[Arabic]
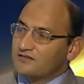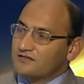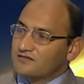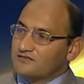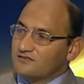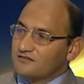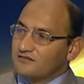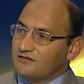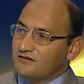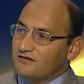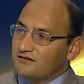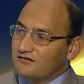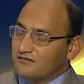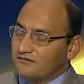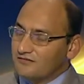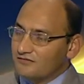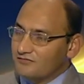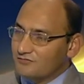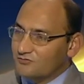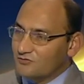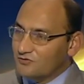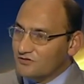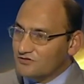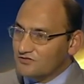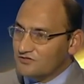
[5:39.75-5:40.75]
احتكار
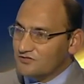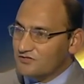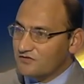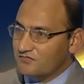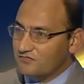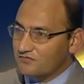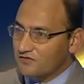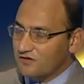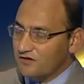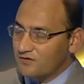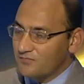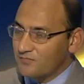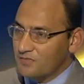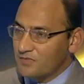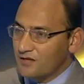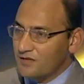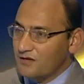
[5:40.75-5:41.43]
الذرة الصفراء